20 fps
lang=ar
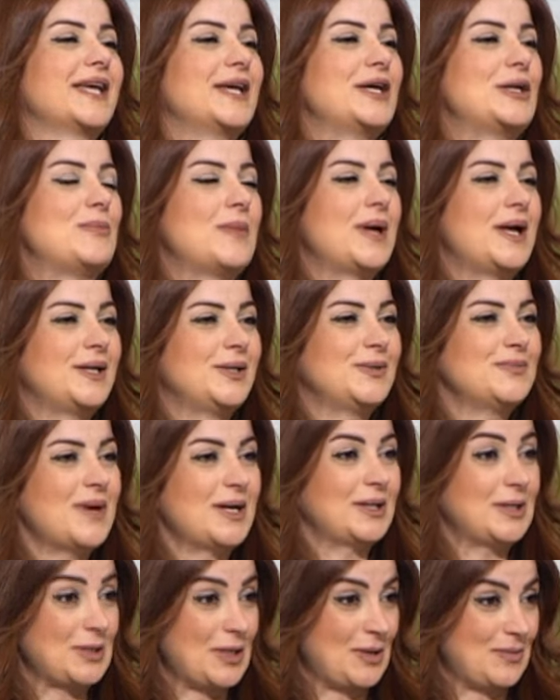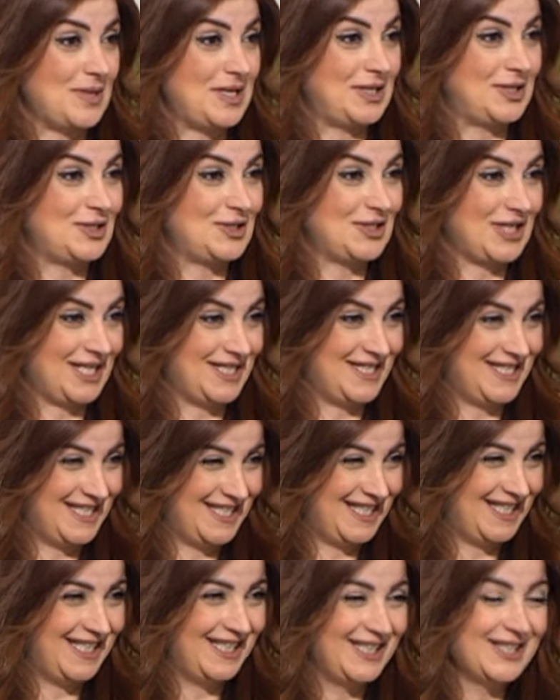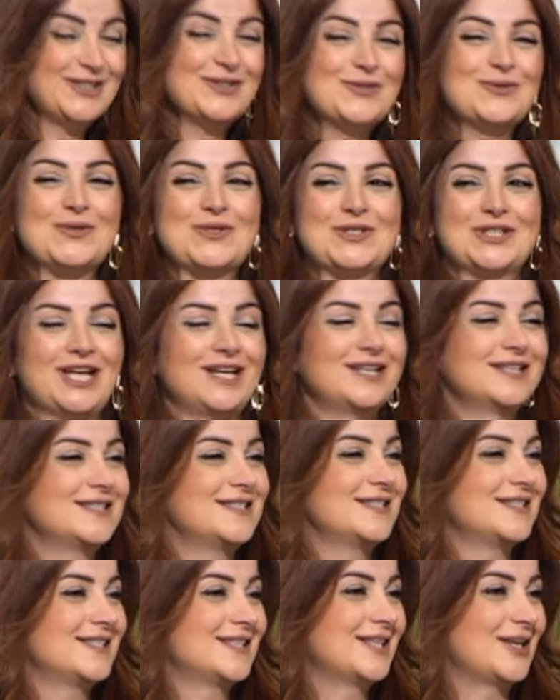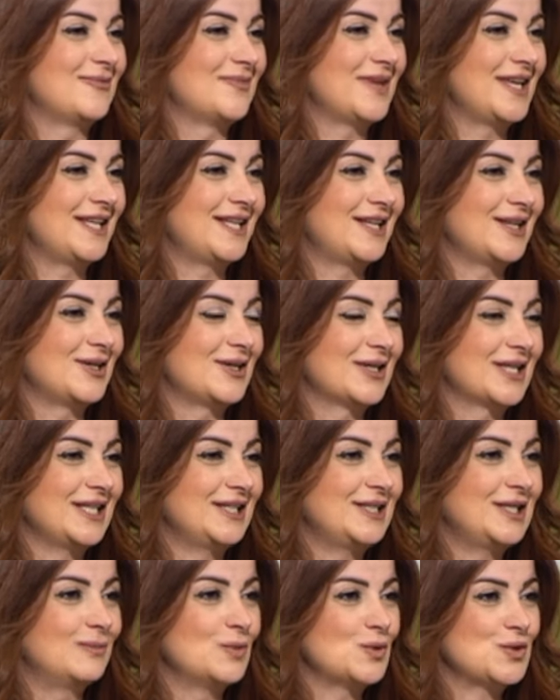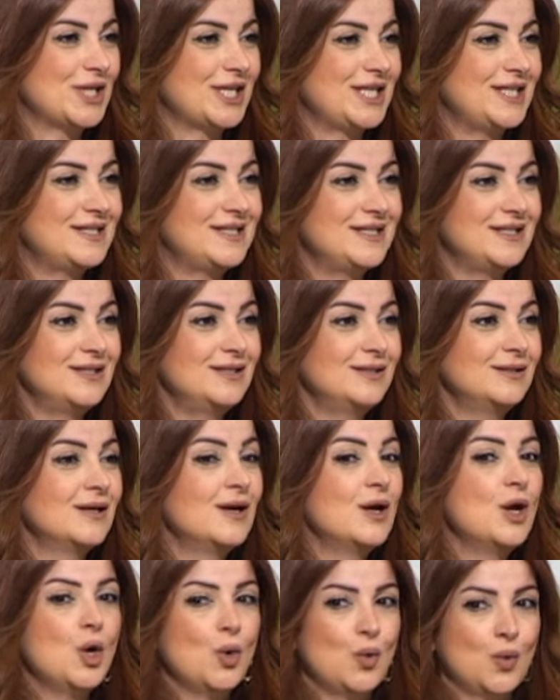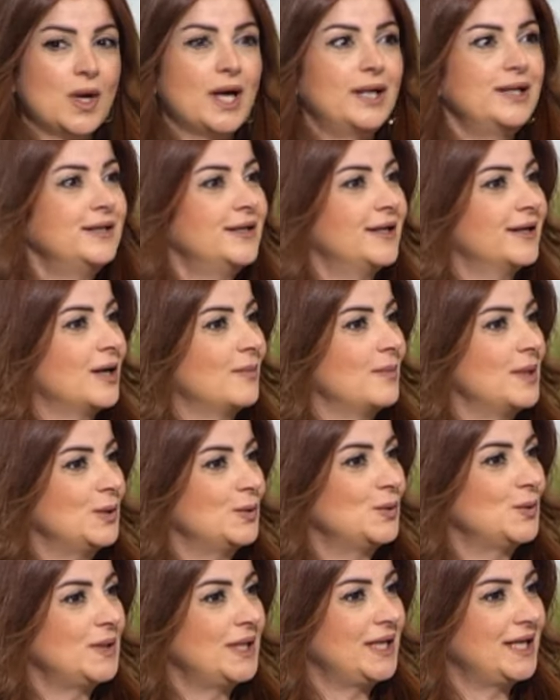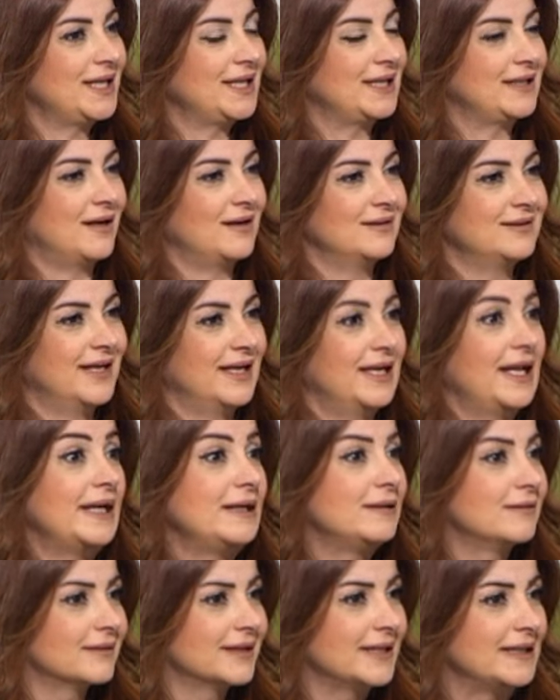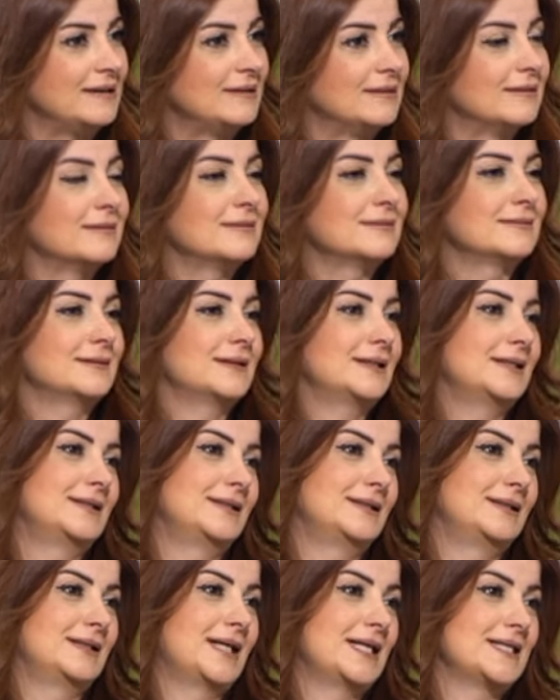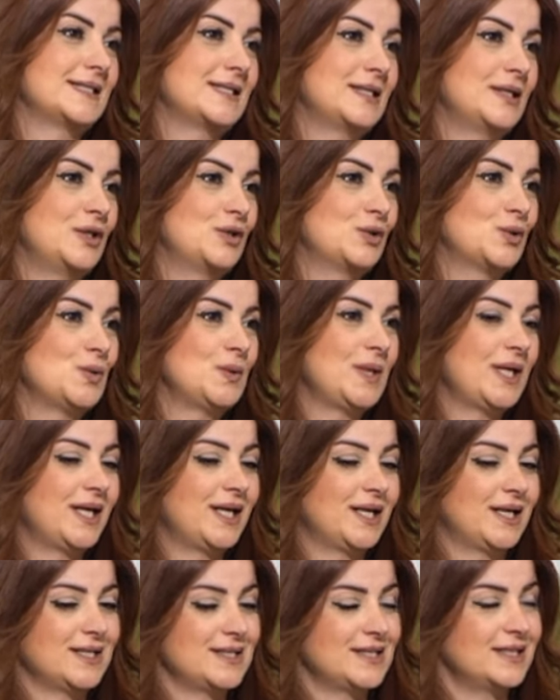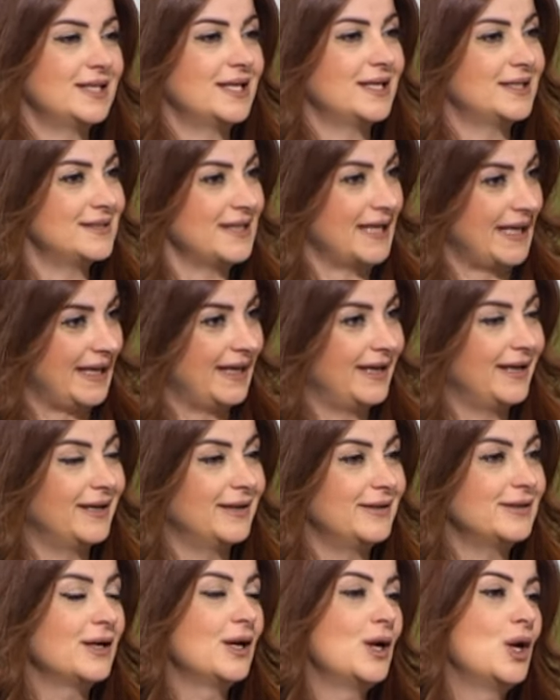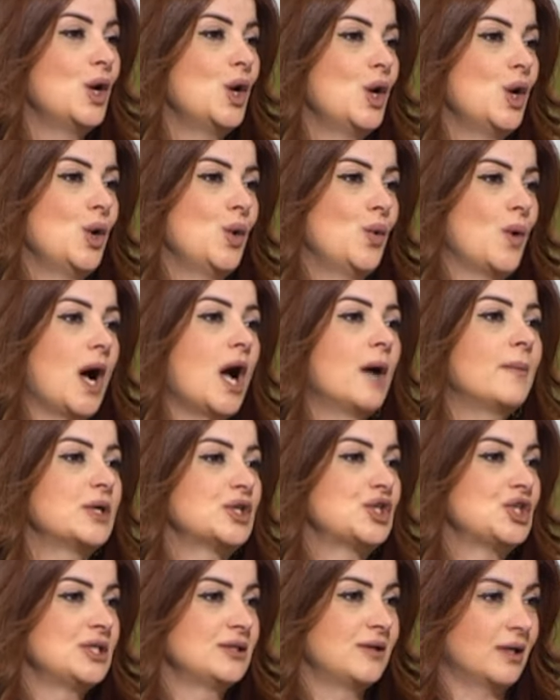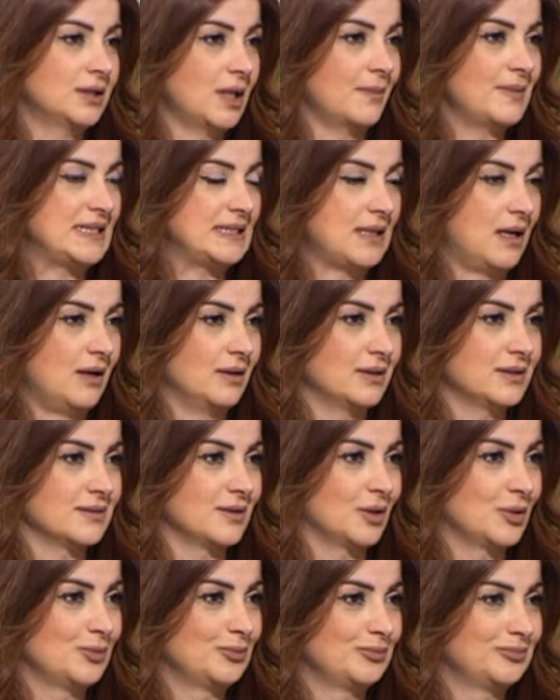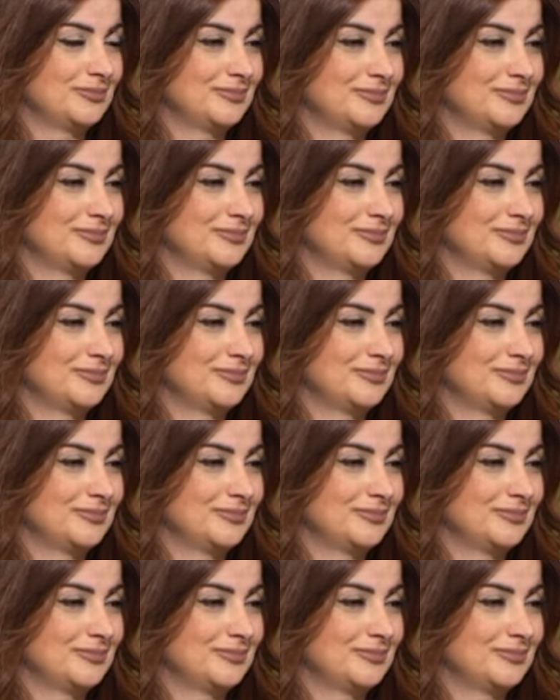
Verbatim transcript: الخير ماي انا كمان اشتقت لك واشتقت كمان لكل المشاهدين وخليني كمان اقول هيك ينعاد علينا كلنا آه، هالسنه تكون هيك سنه خير ان شاء الله واهم شيء نضلنا بصحتنا